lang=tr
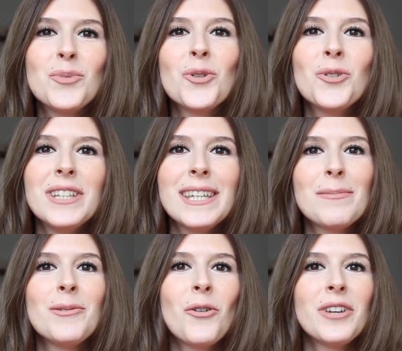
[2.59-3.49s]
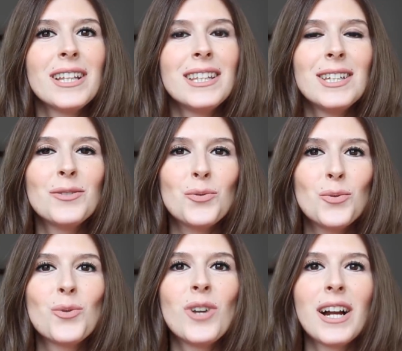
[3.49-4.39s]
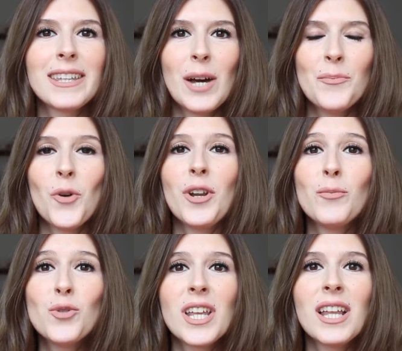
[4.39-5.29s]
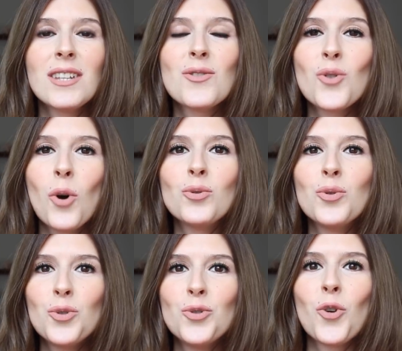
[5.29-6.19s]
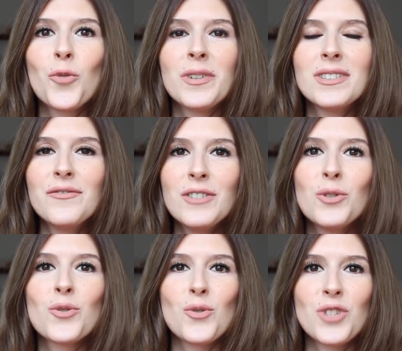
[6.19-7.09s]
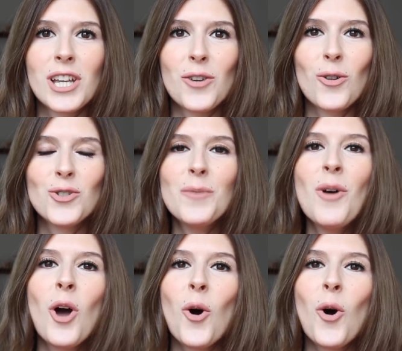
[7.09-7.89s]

Bugün 2017'yi uğurlarken böyle bu senenin son ürün yorumladığım videosunu çekiyor olacağım.